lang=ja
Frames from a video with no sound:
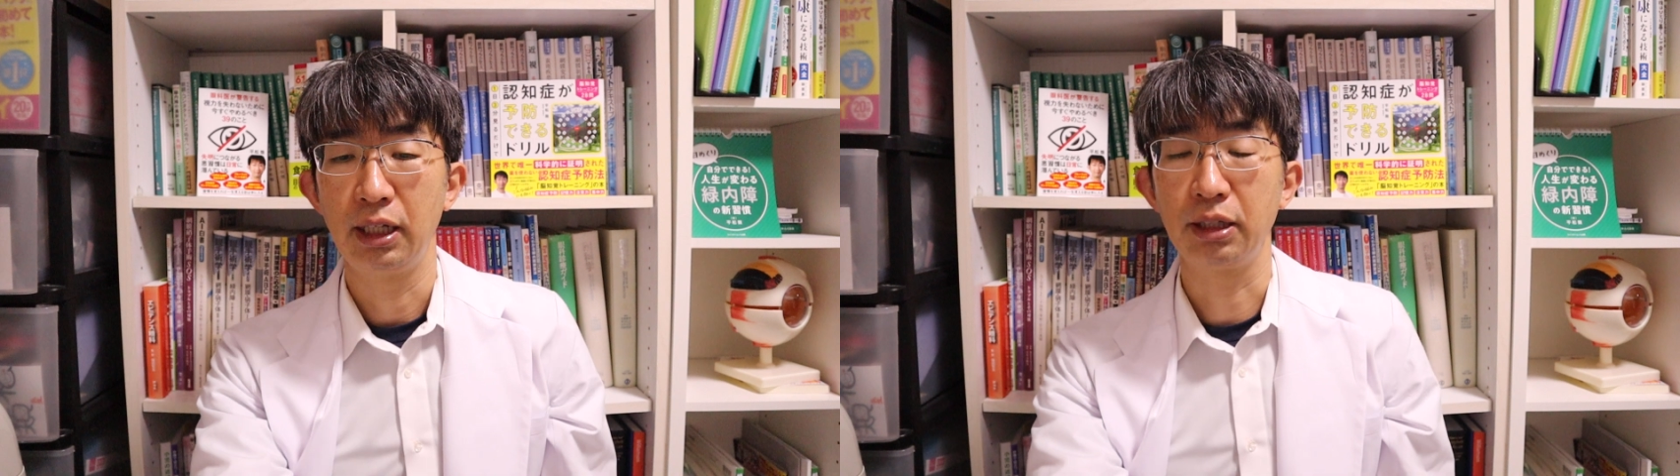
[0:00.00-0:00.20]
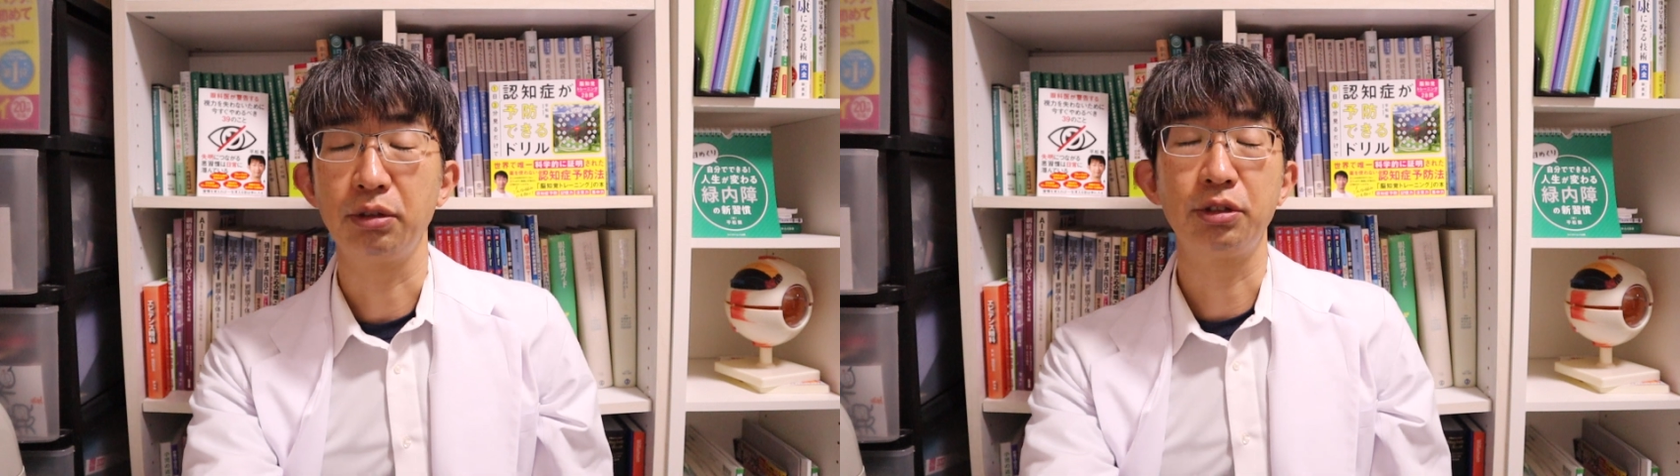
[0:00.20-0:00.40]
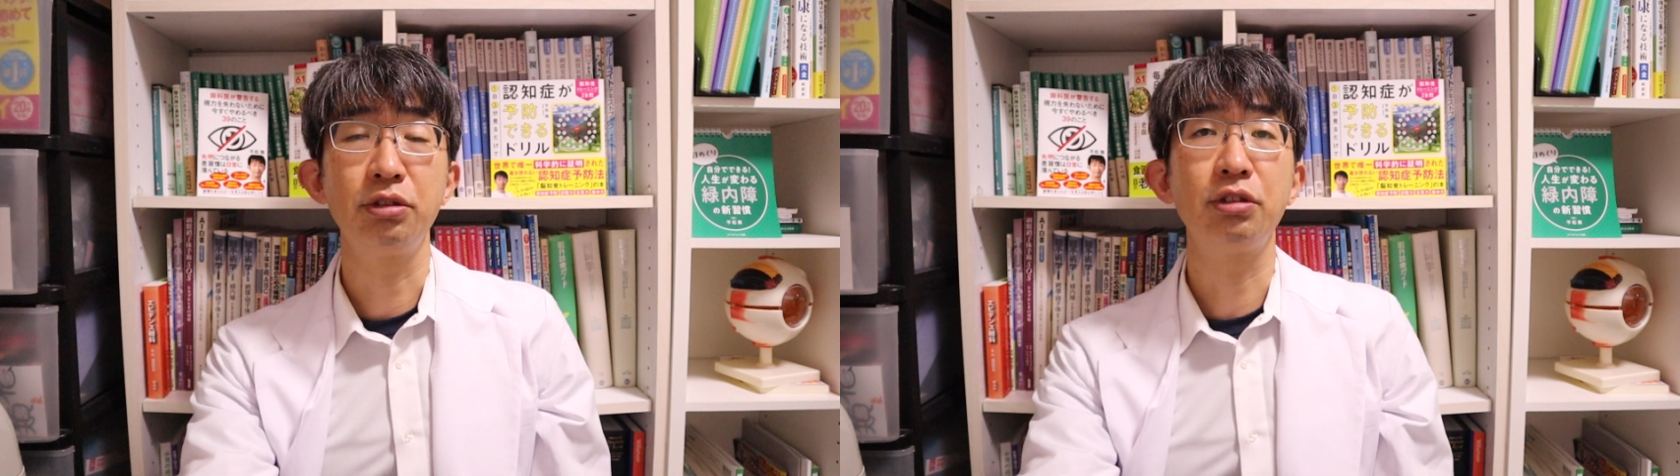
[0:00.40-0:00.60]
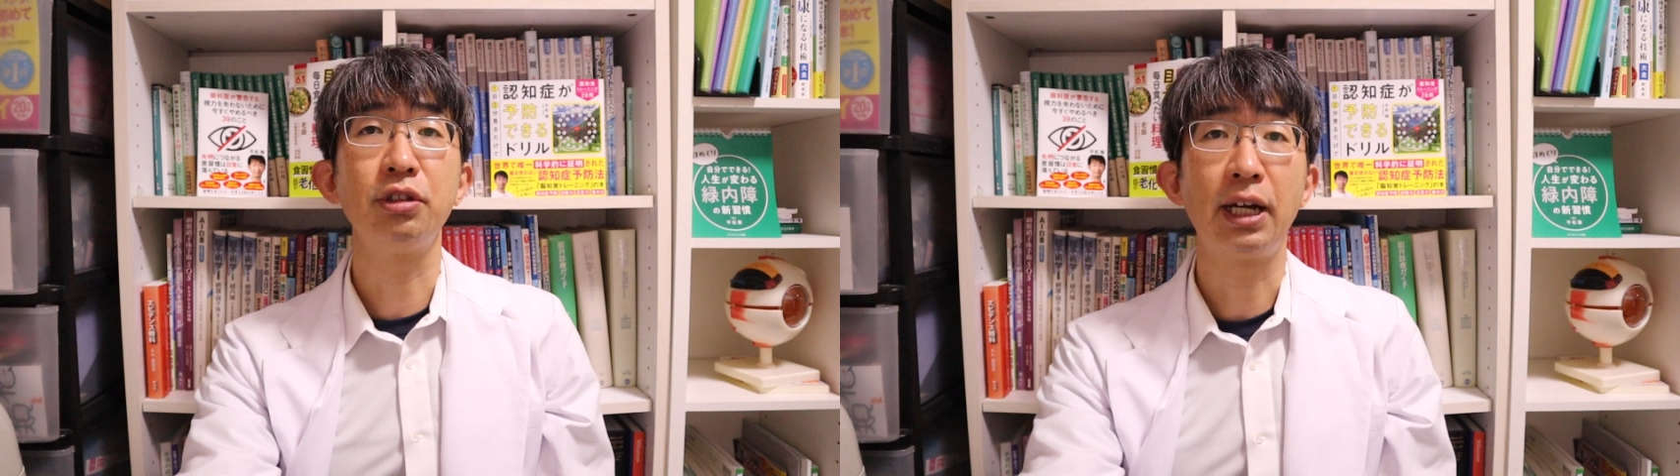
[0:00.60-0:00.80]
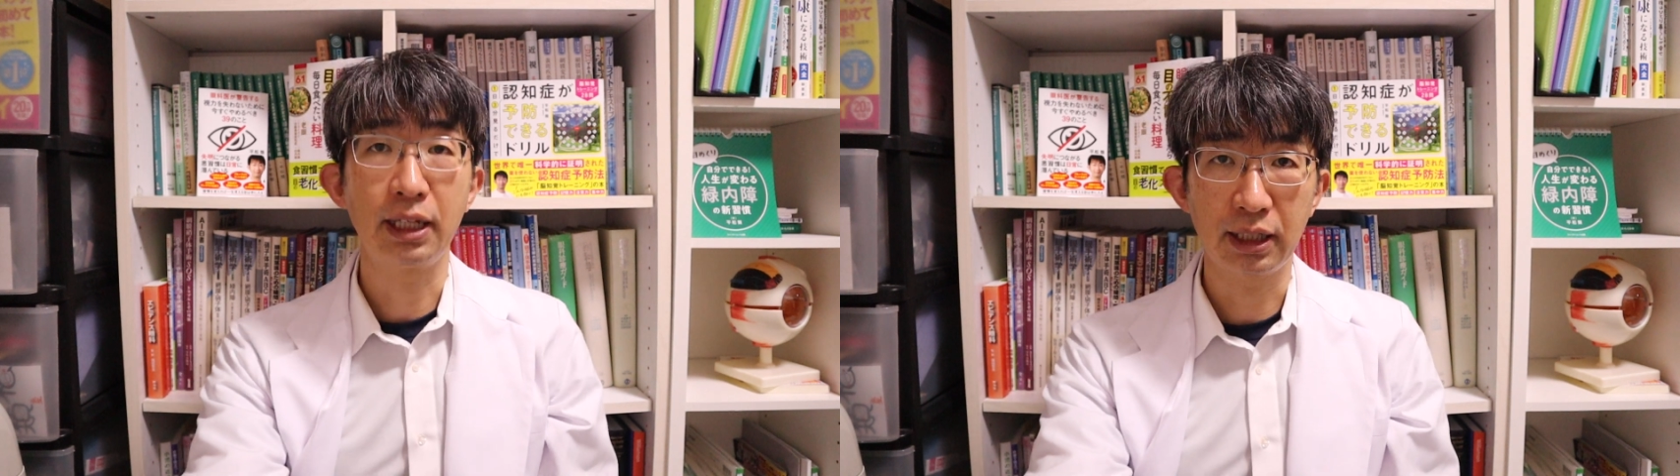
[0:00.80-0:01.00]
えっと、手
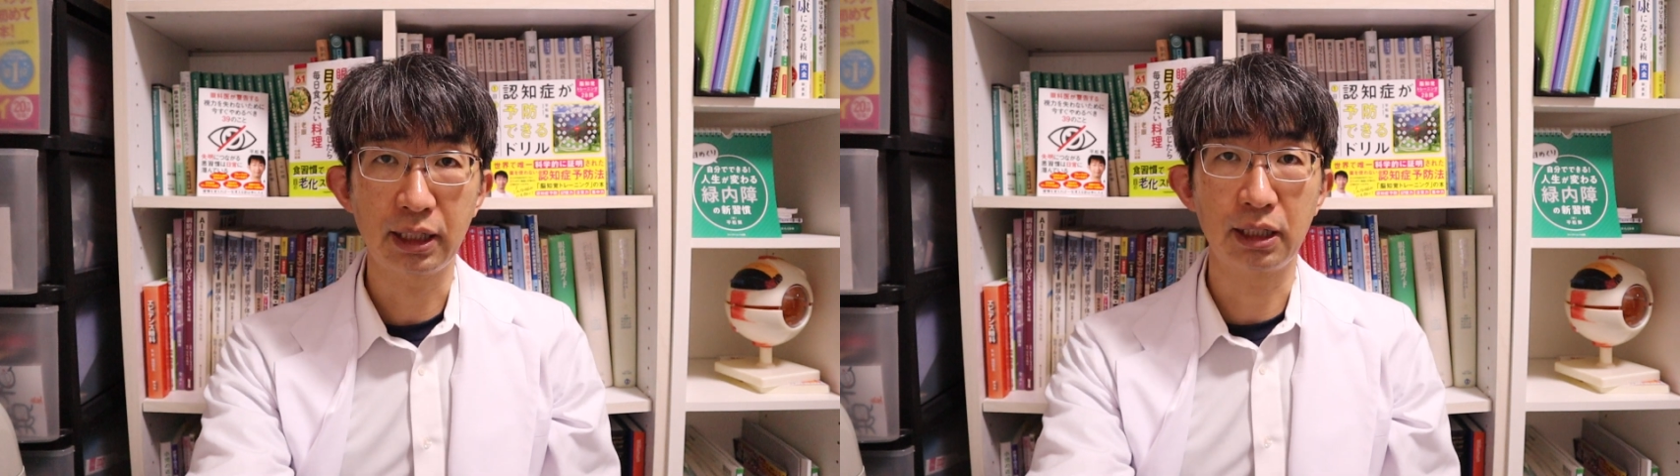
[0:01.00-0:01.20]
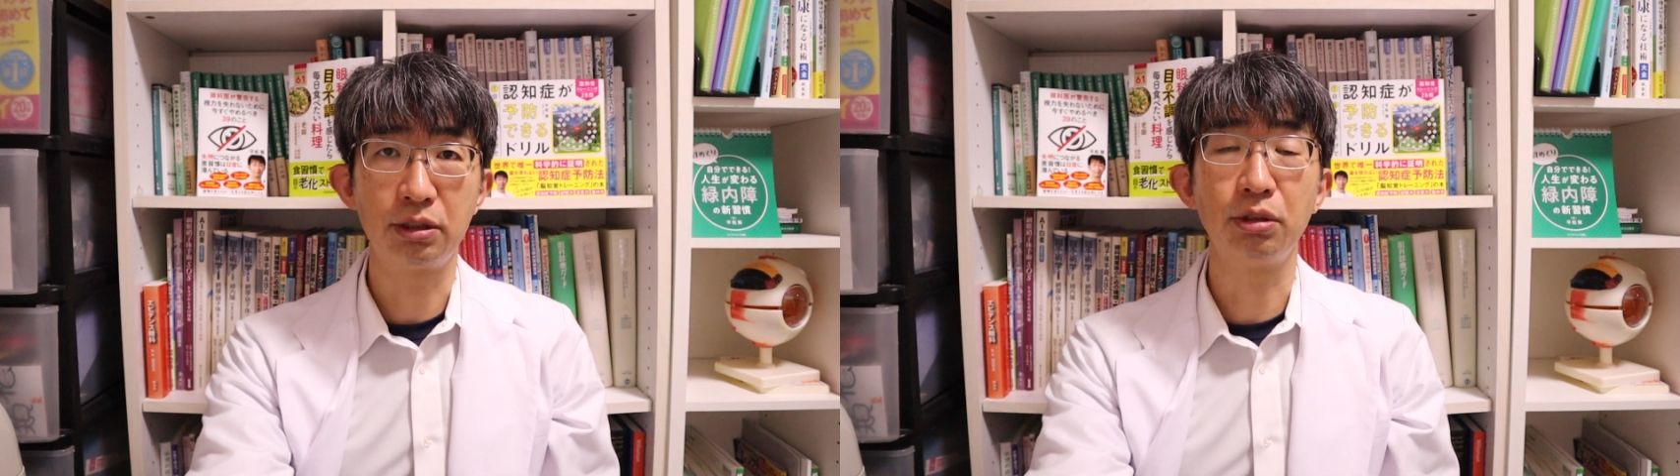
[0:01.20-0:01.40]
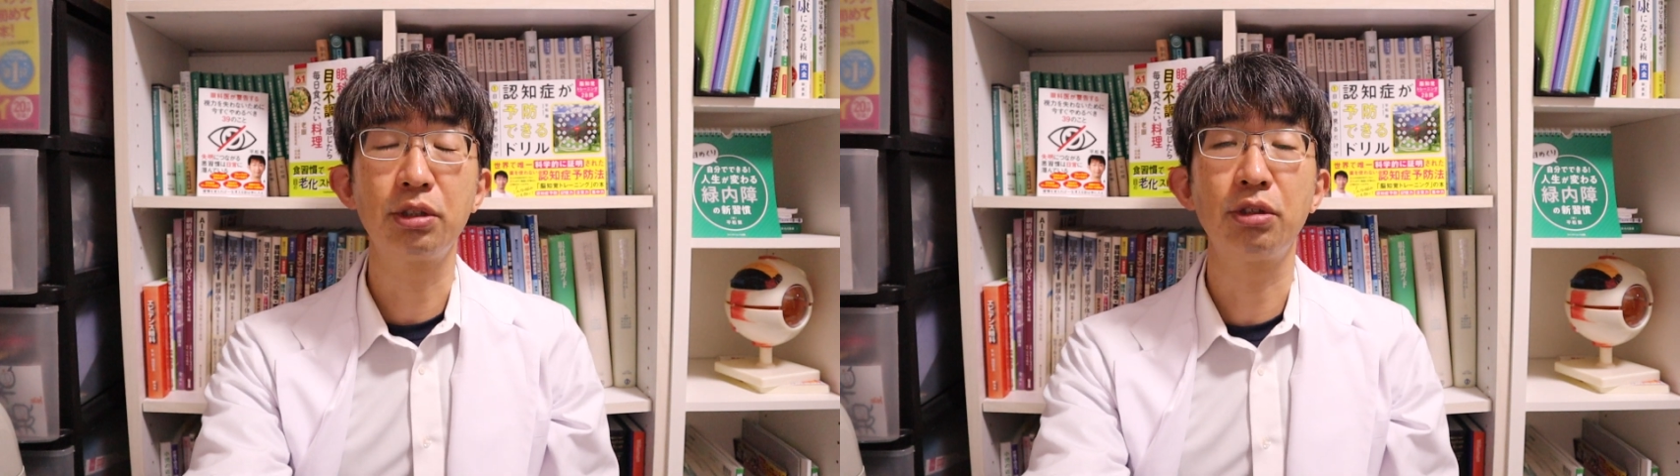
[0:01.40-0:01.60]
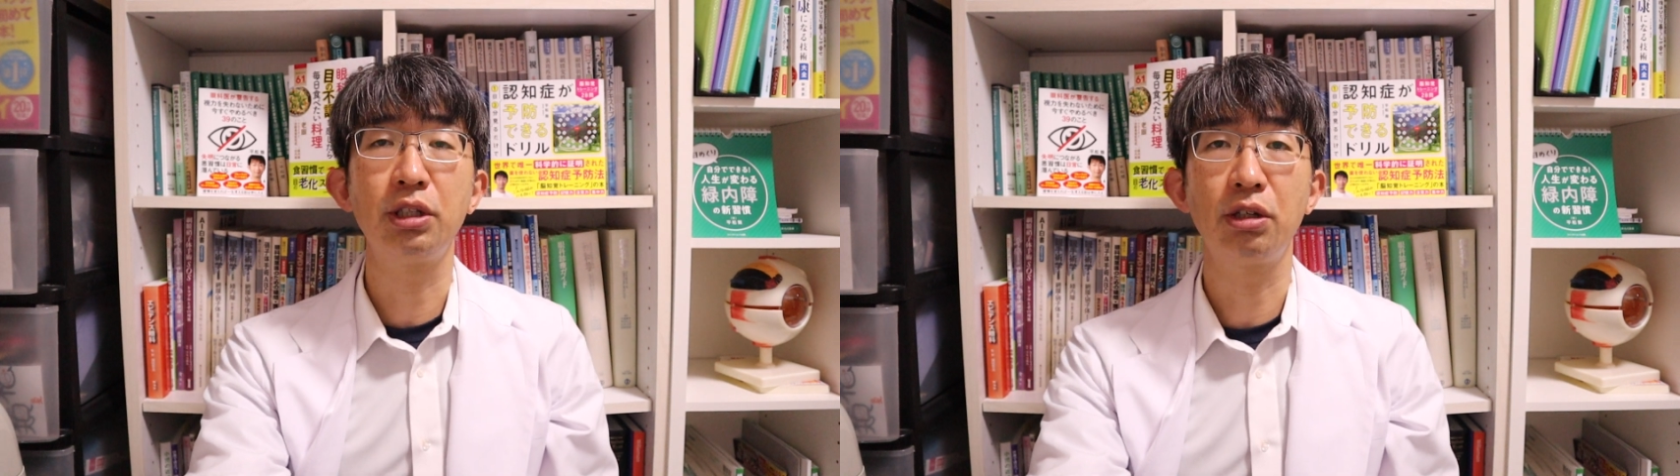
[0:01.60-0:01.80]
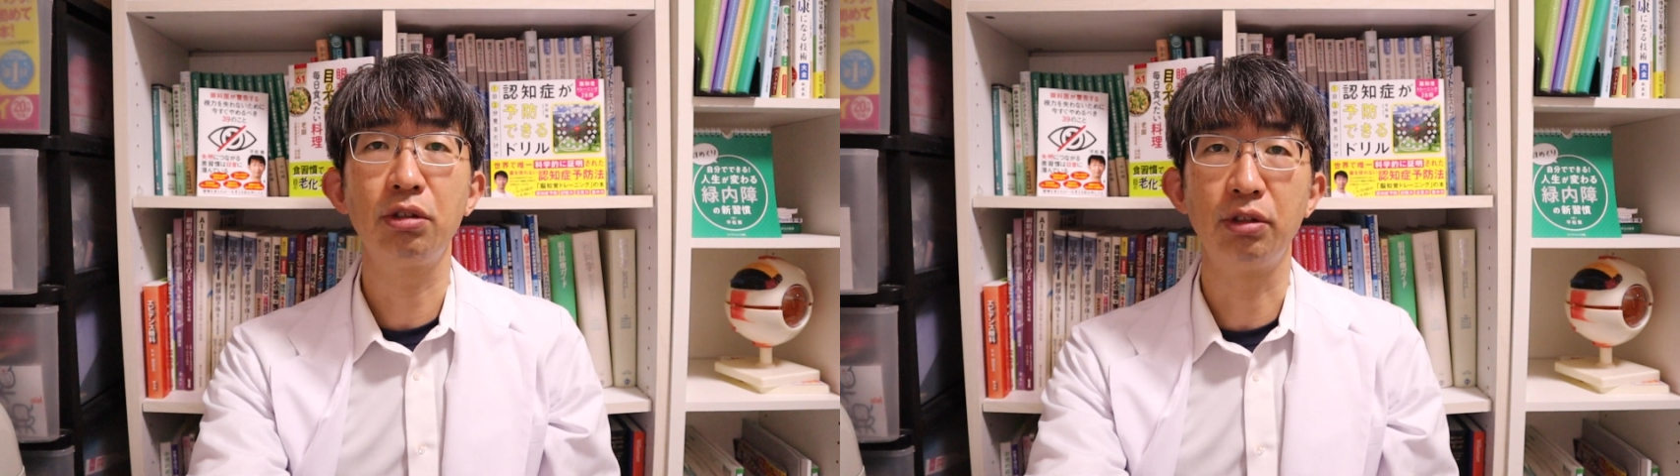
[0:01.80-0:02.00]
術のやり方や状況
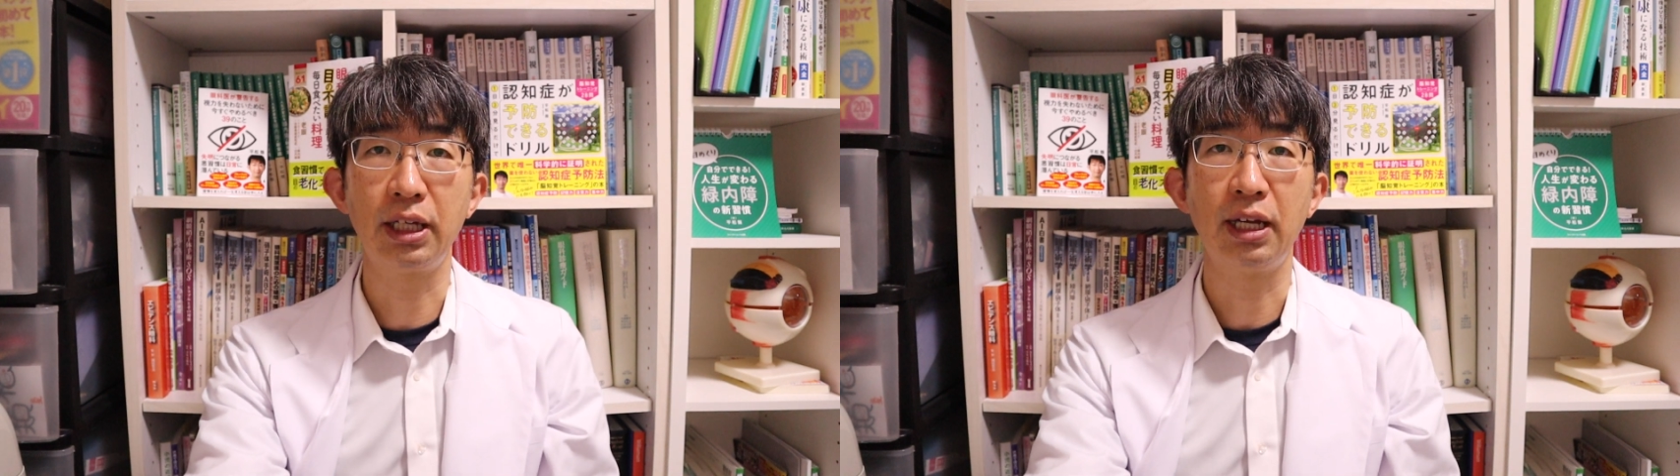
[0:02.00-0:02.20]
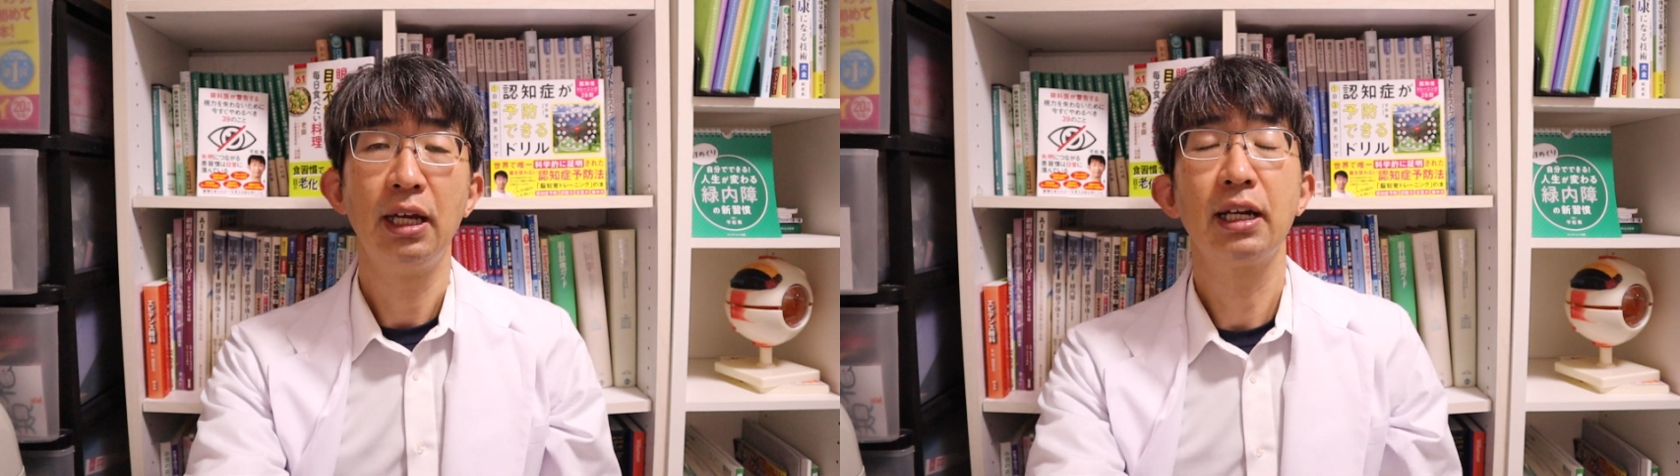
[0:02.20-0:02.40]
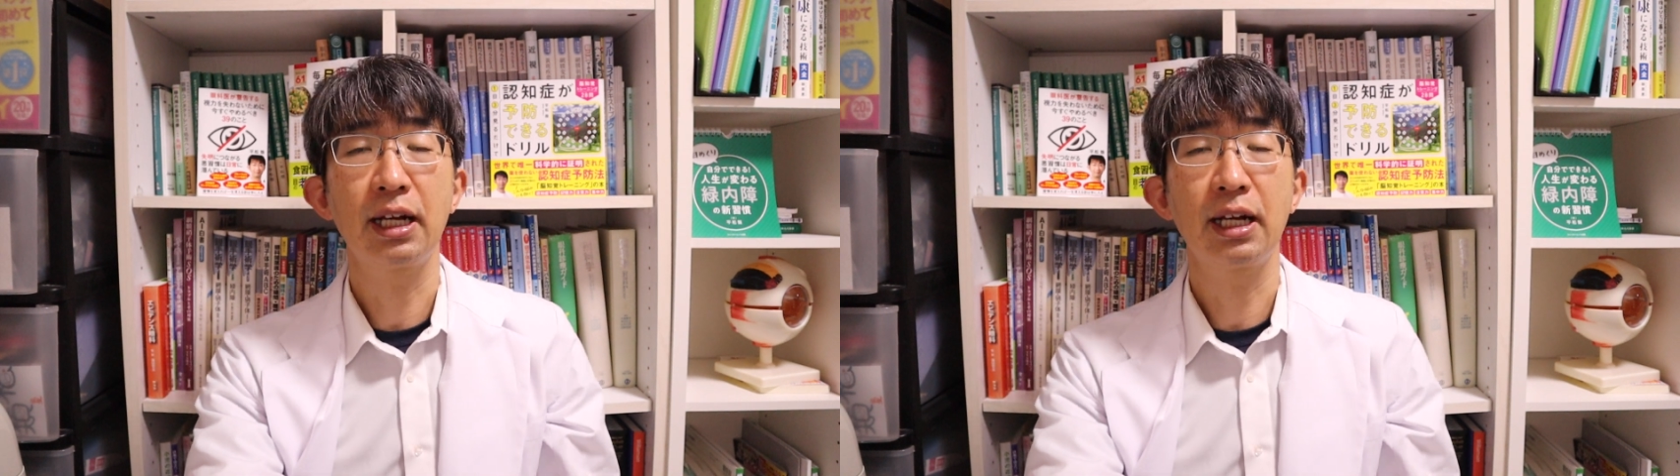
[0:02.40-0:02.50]
によるので、